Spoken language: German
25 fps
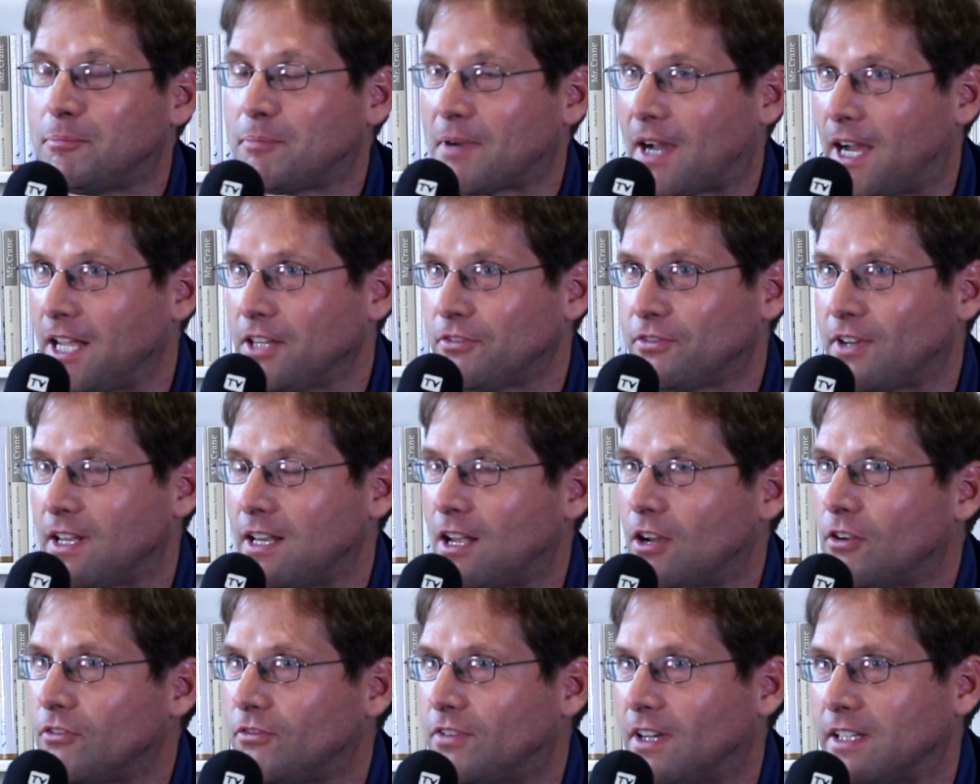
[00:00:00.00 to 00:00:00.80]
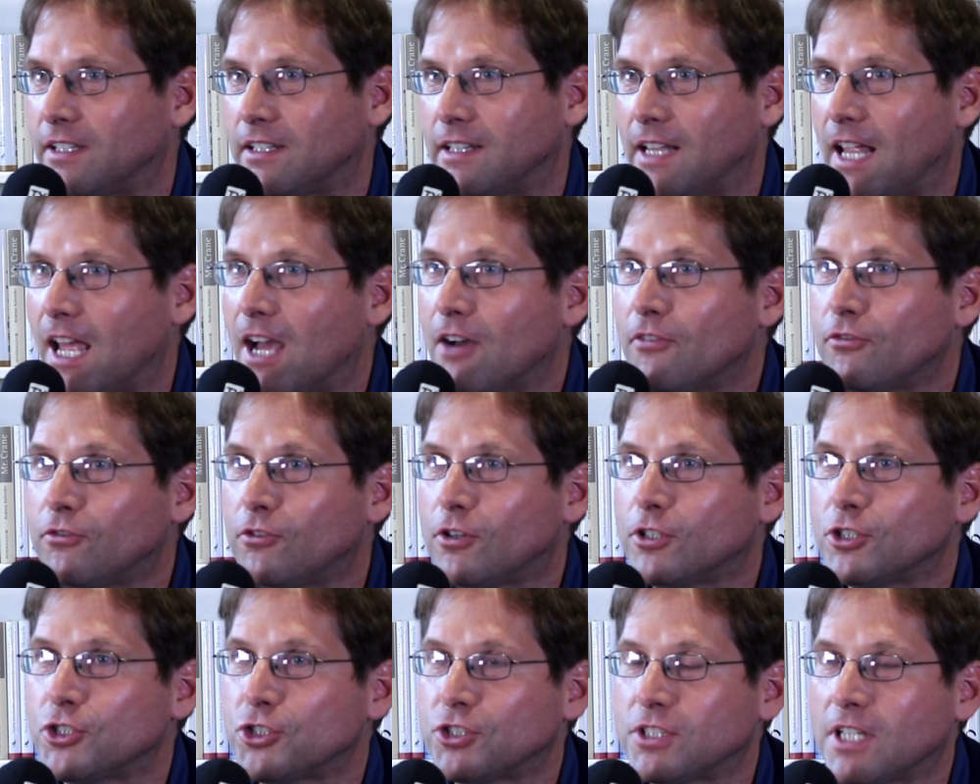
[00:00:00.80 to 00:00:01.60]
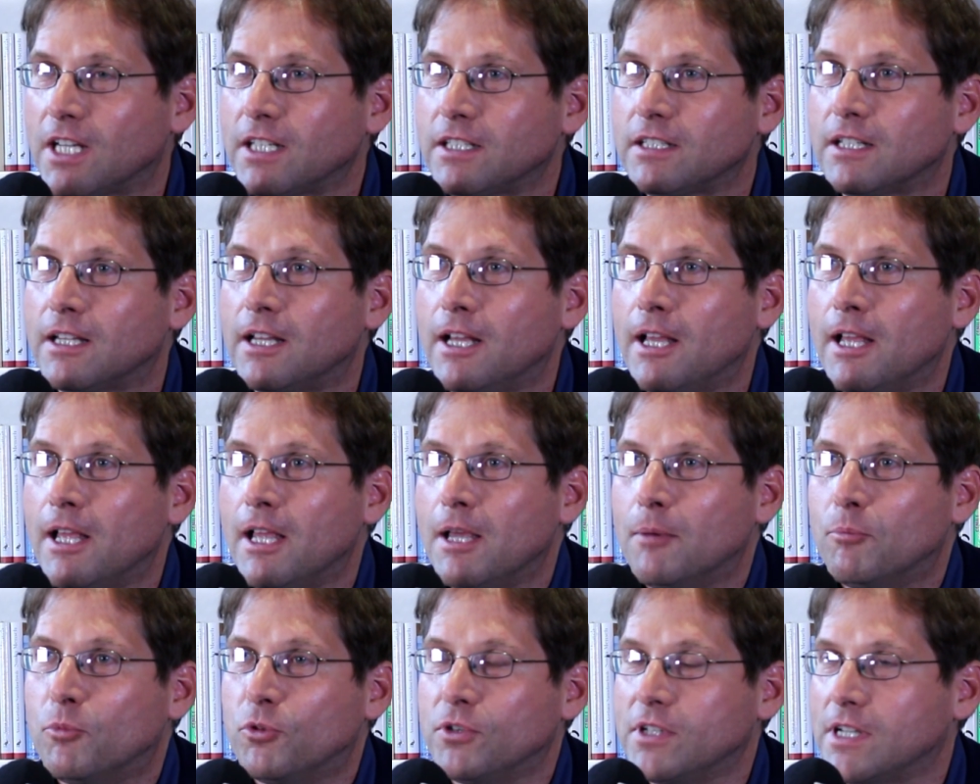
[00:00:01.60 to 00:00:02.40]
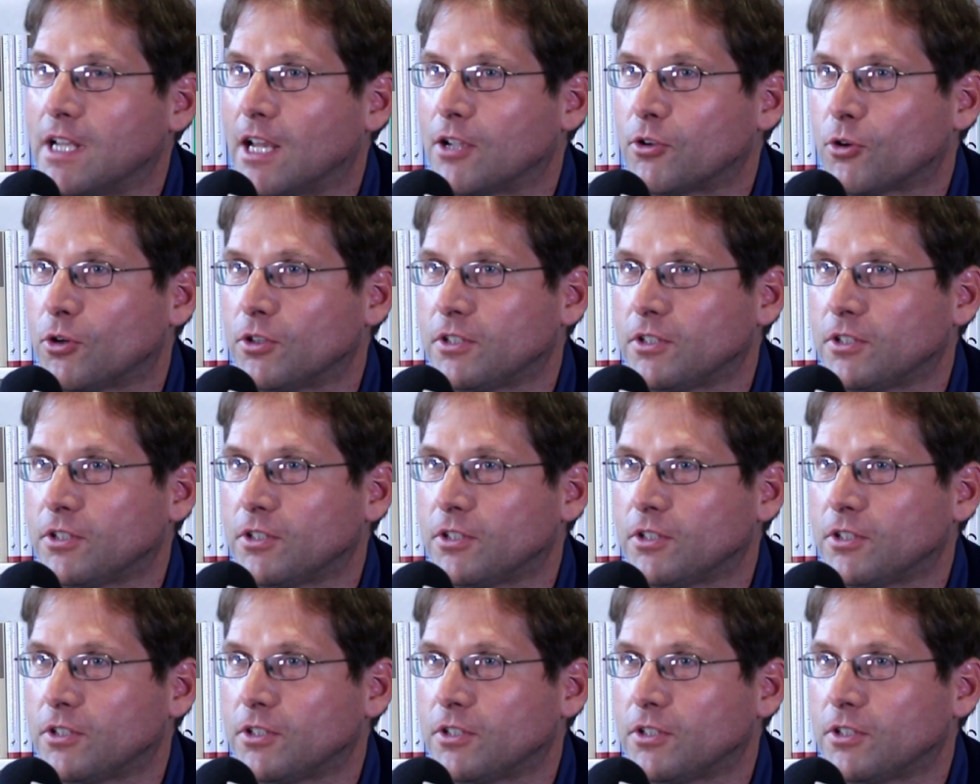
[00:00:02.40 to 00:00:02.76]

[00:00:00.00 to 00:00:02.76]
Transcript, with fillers: Die Preisverleihung fand in Erfurt statt. Monika